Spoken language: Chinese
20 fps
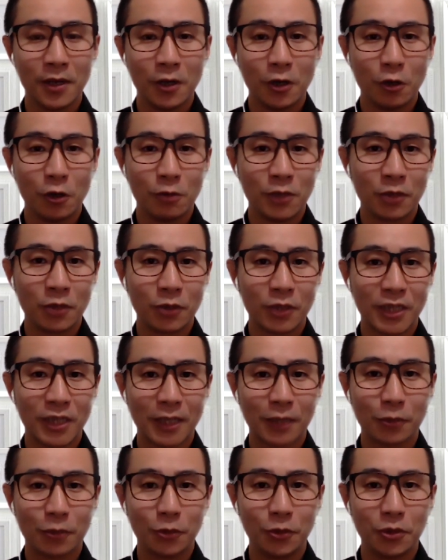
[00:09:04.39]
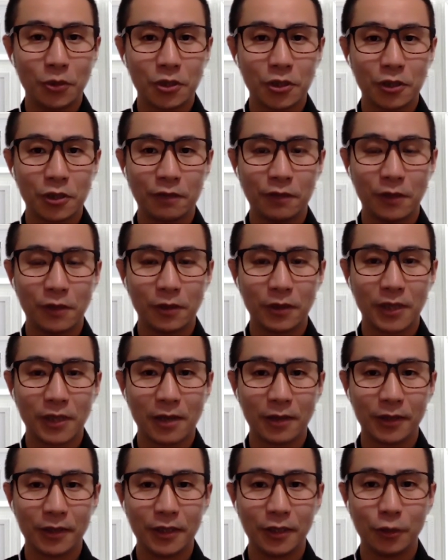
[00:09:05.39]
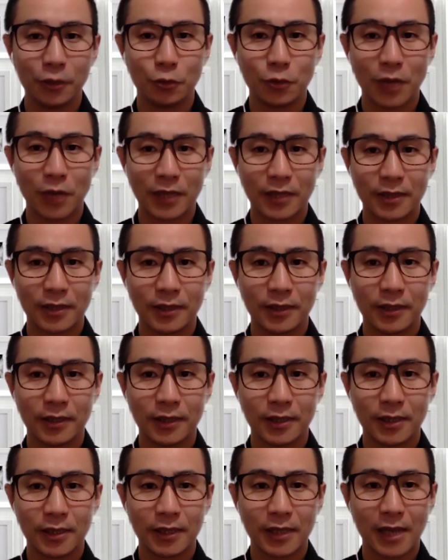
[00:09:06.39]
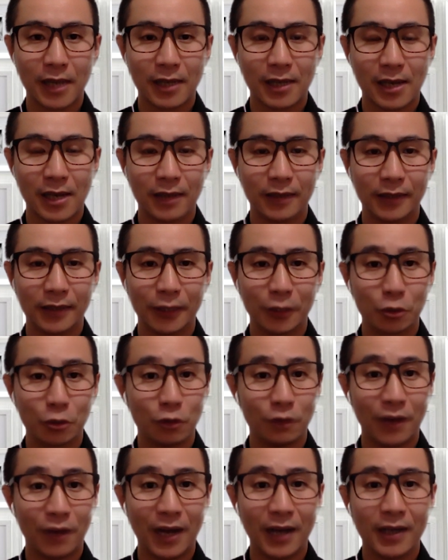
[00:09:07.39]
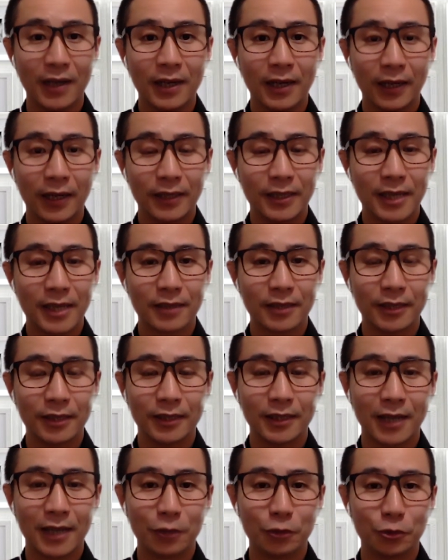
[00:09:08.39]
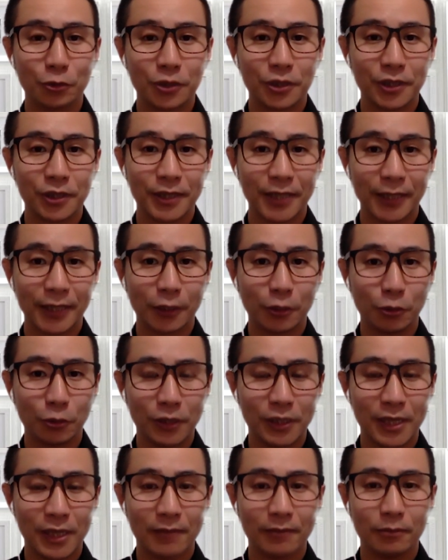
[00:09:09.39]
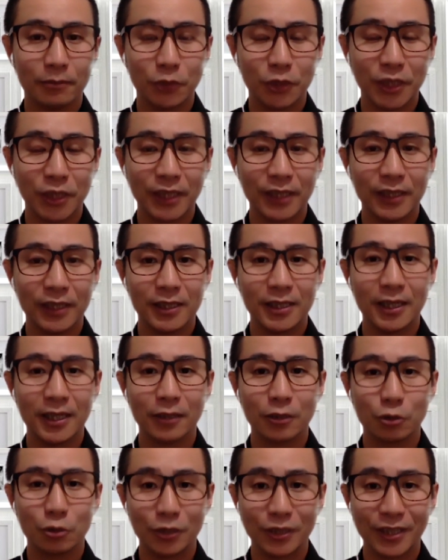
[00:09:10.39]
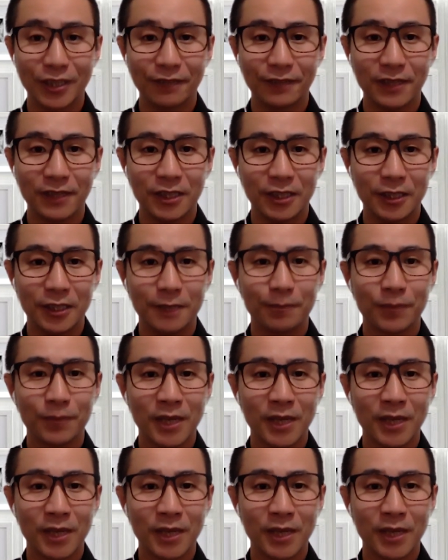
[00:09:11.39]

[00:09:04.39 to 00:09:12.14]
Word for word: 欧盟国家对于是否要因卢卡申科镇压抗议的做法而将其纳入制裁的对象，目前意见存在分歧。